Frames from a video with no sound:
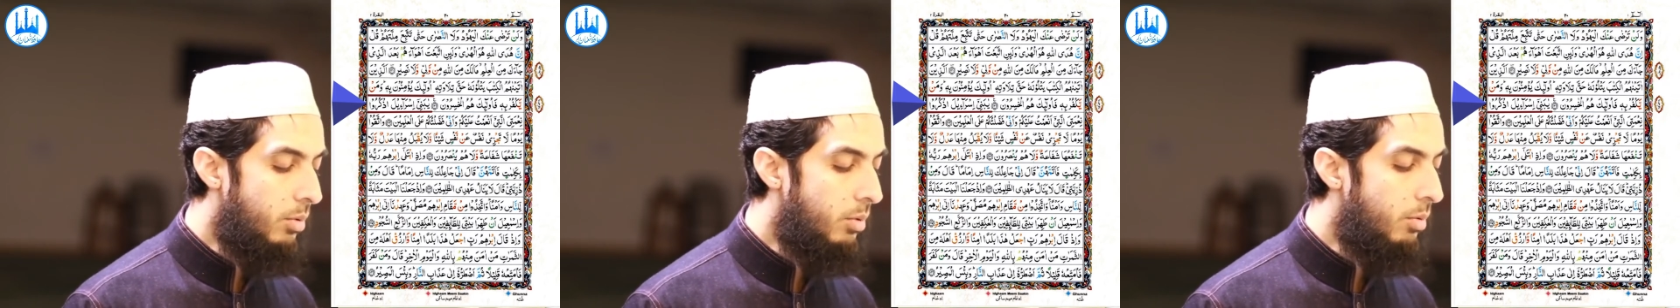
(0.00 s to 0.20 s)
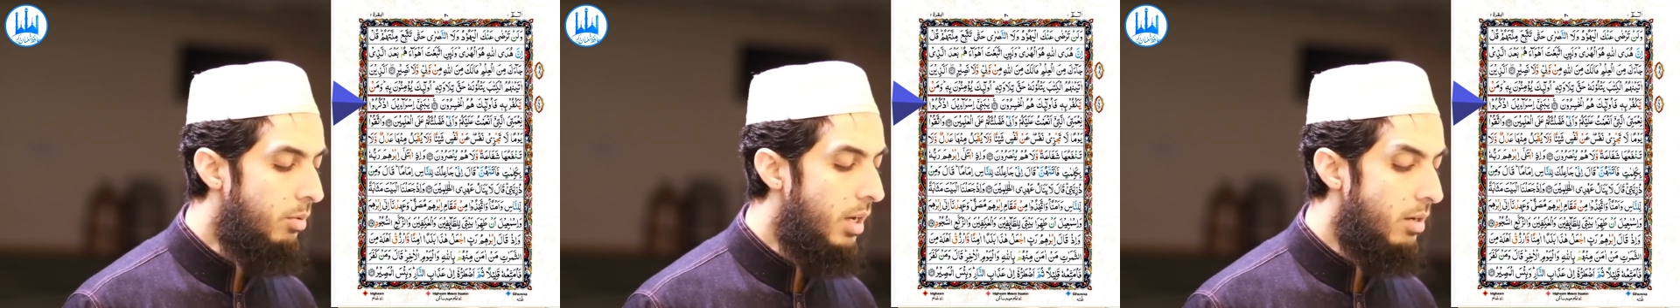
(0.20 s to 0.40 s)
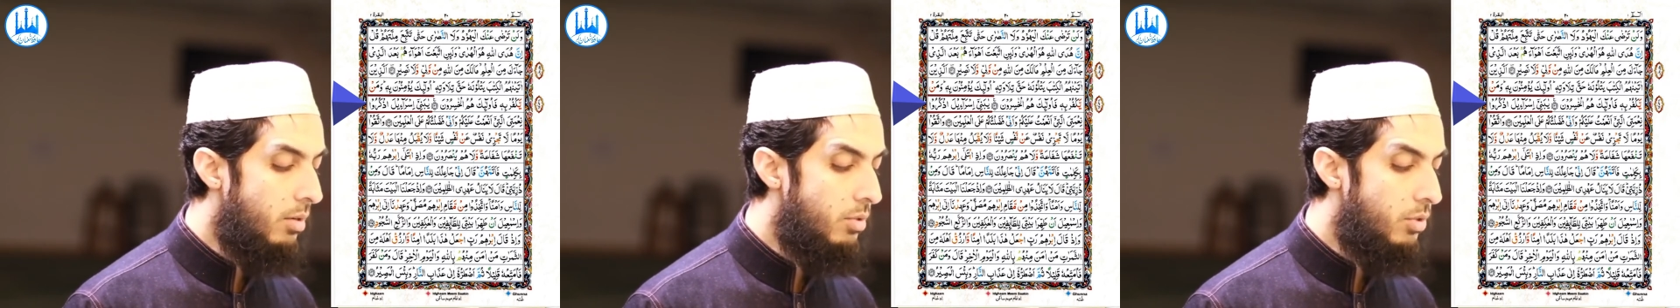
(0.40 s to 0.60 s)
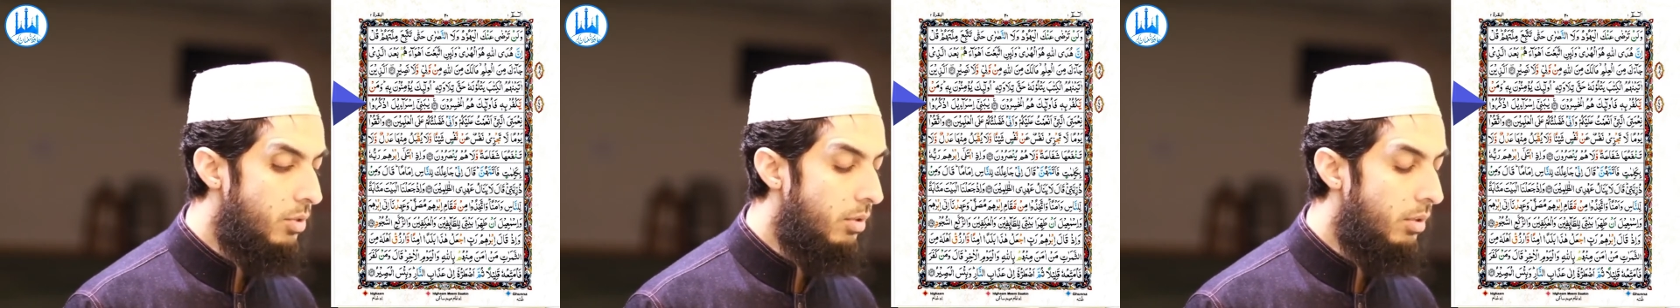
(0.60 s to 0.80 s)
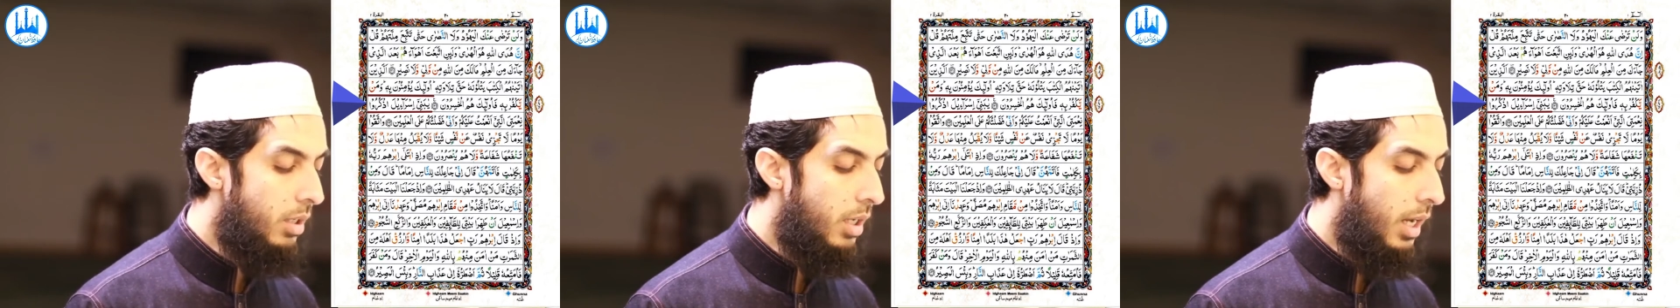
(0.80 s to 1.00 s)

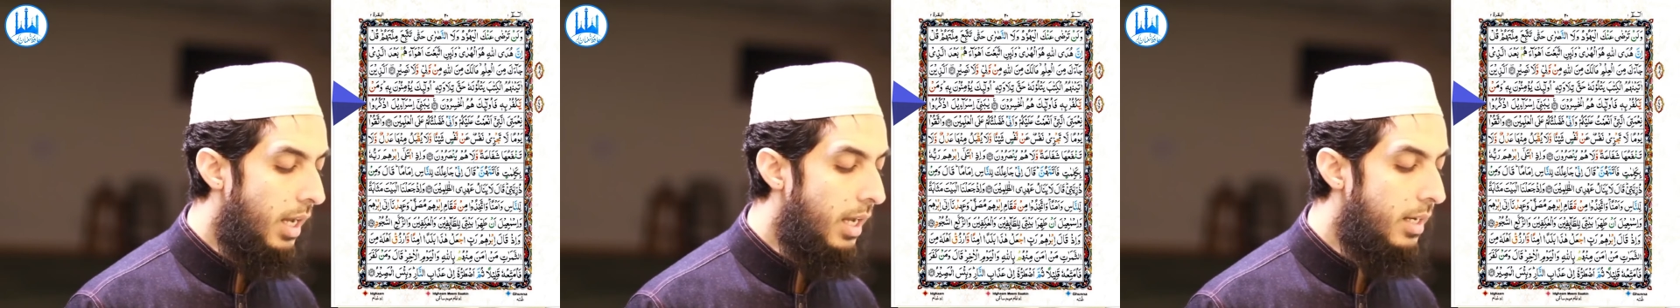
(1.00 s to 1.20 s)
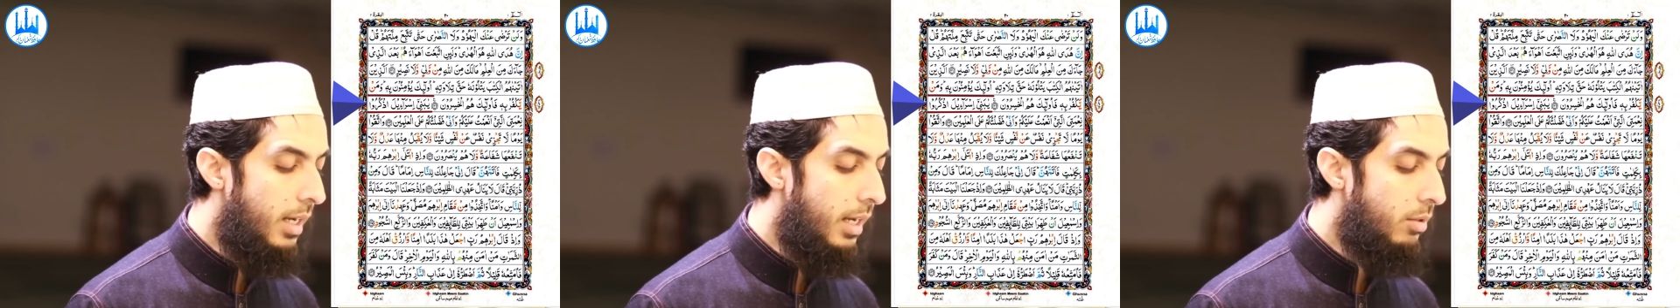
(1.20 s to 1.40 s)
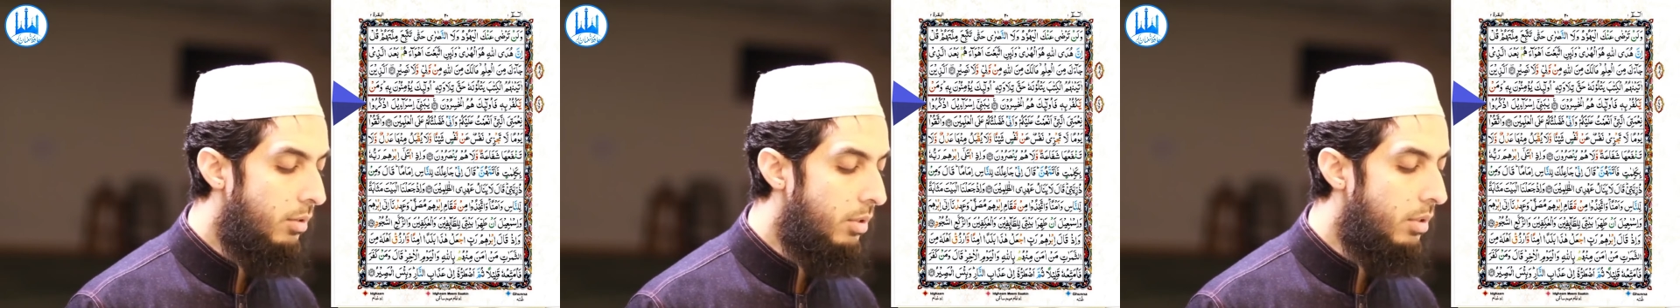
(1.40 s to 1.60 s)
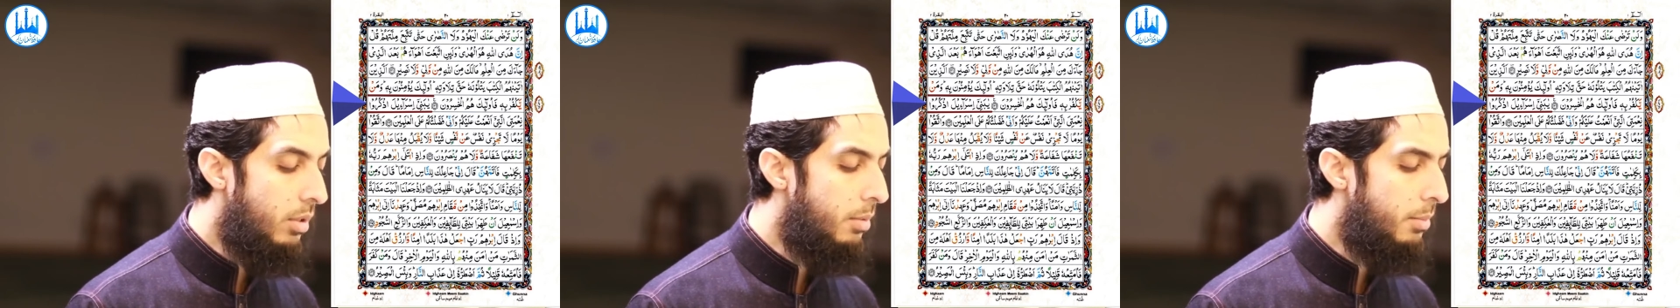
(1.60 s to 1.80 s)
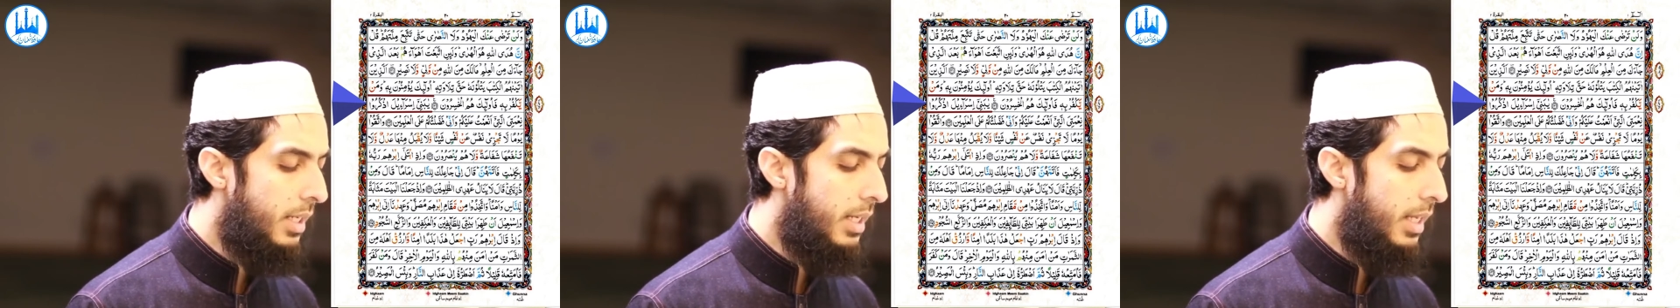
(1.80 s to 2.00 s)
وارزق اهله
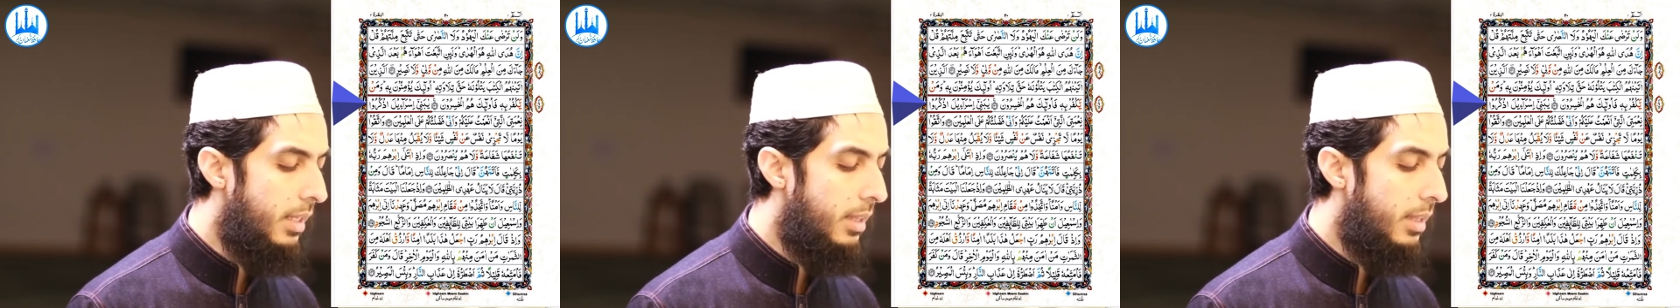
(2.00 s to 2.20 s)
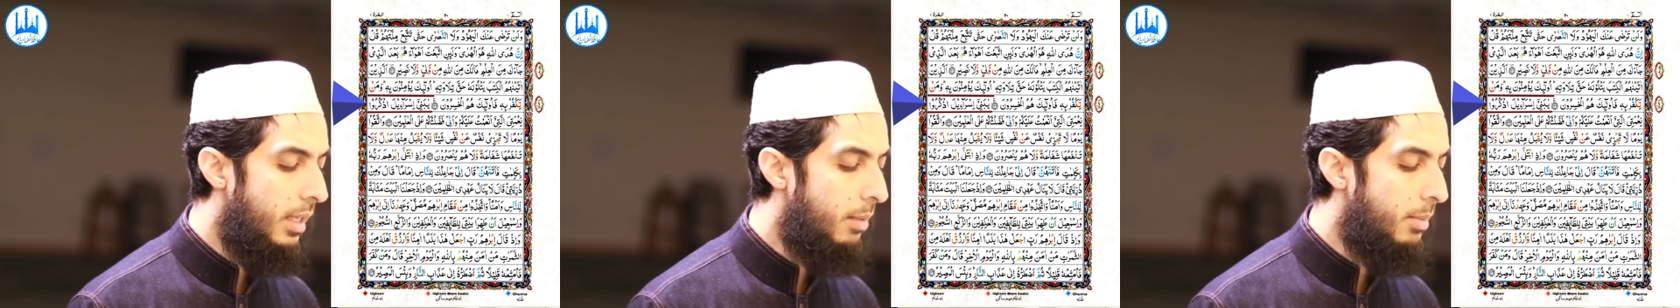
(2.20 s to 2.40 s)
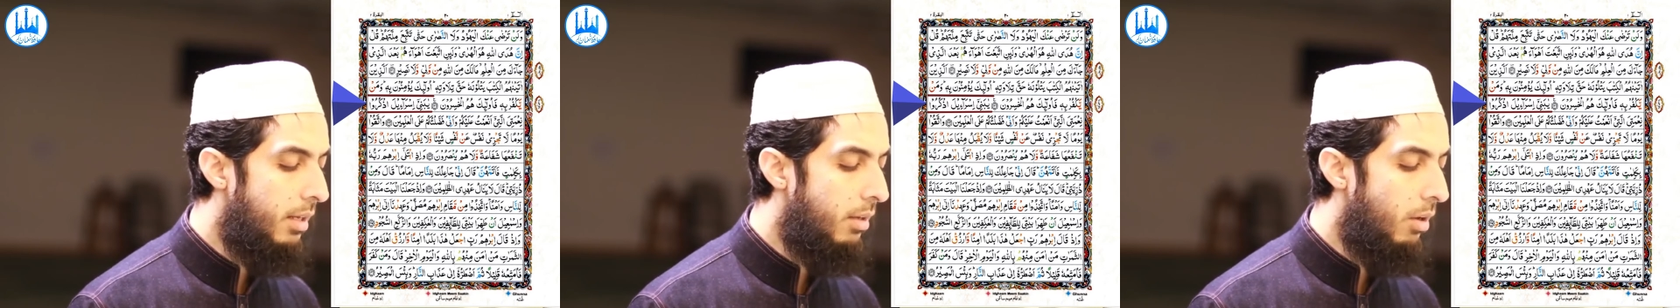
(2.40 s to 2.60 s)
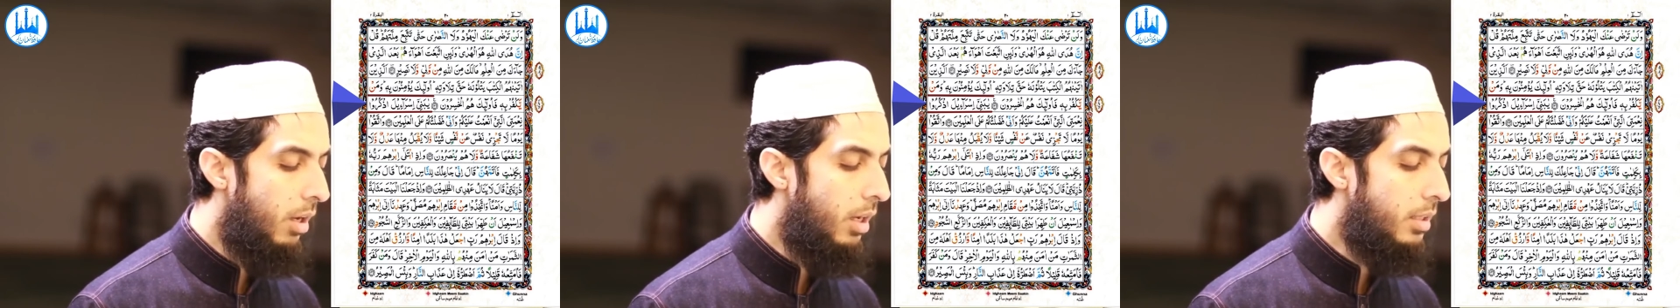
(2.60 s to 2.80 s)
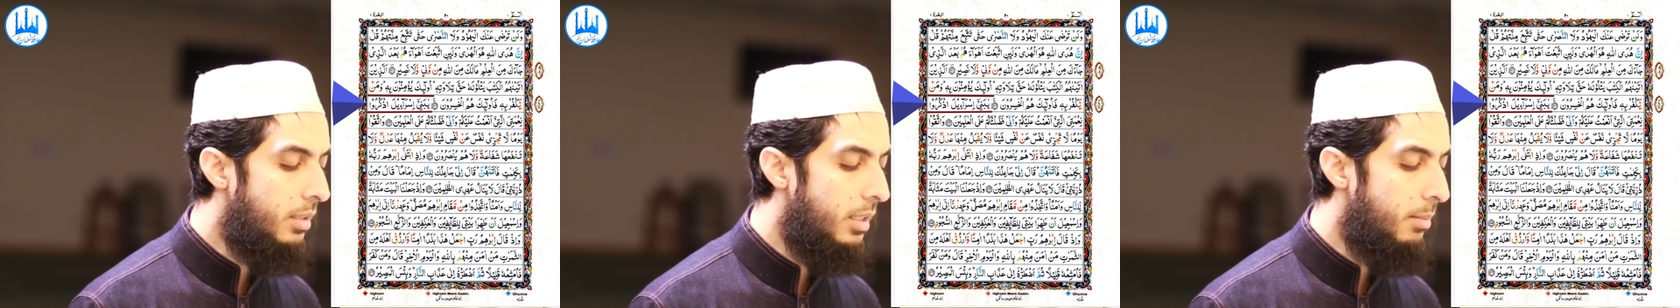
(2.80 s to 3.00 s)
من الثمرات